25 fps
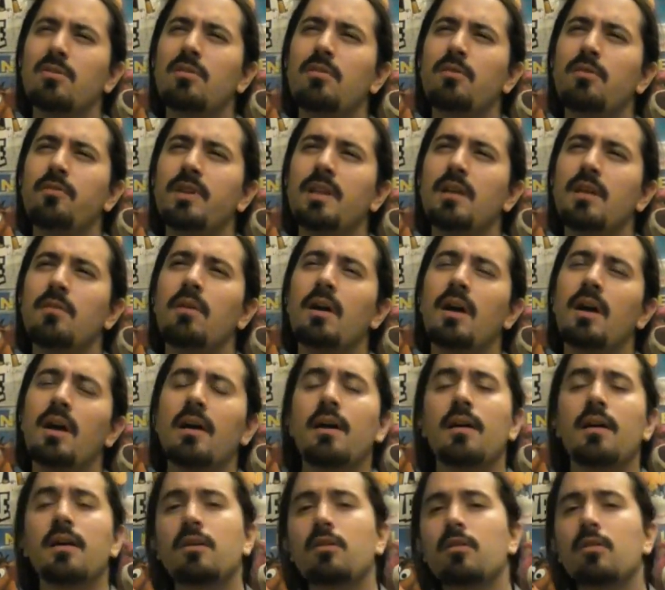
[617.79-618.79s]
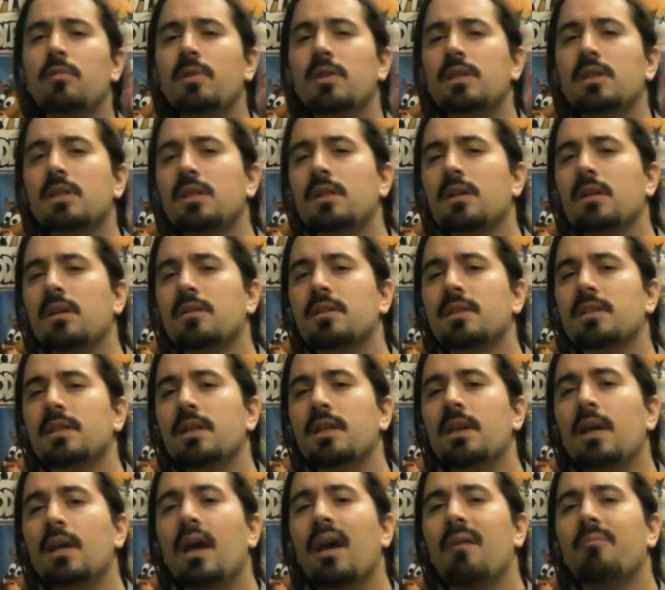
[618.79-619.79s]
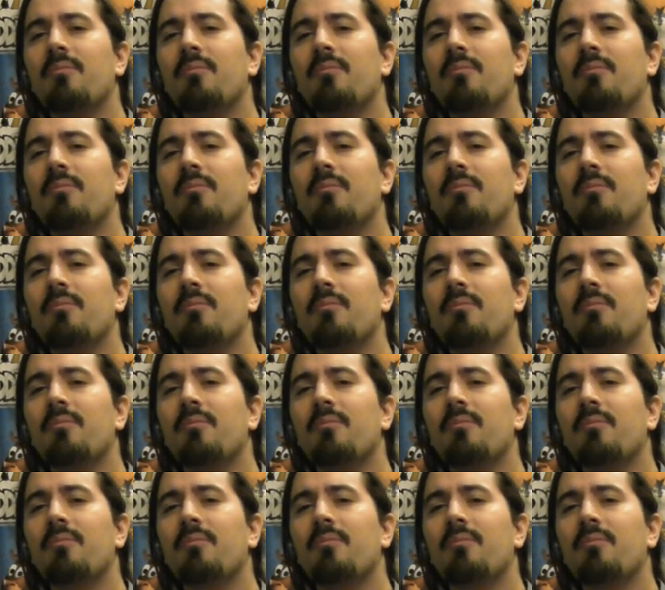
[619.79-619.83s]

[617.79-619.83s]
le fait d'avoir un haricot magique entier